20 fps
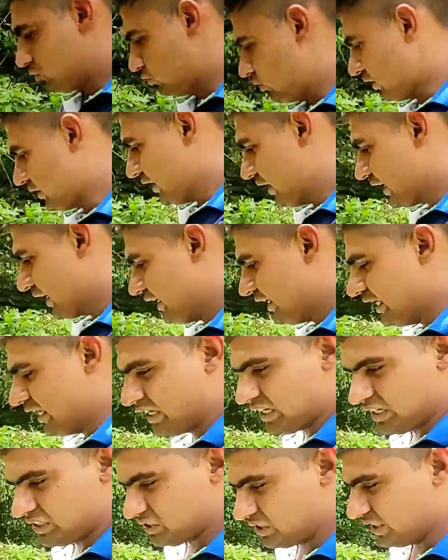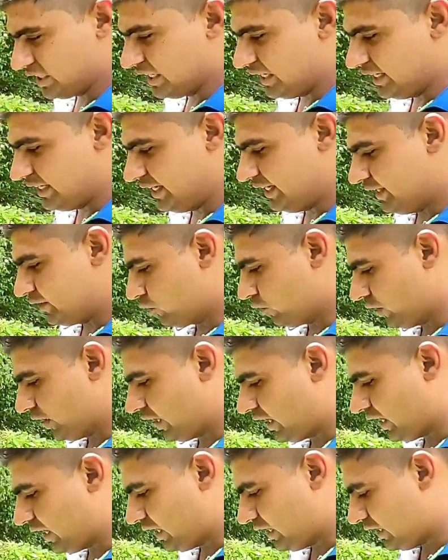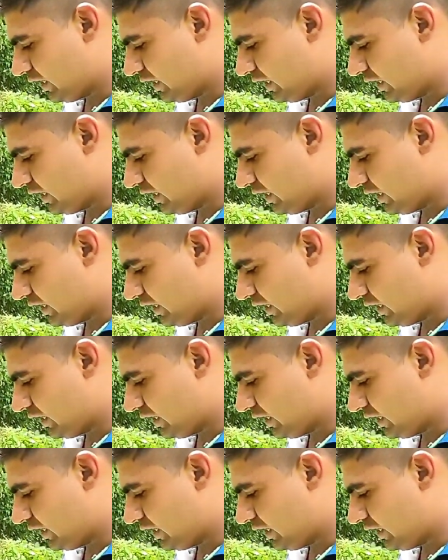सुंदरता के लिए आकर्षण के लिए थोड़ा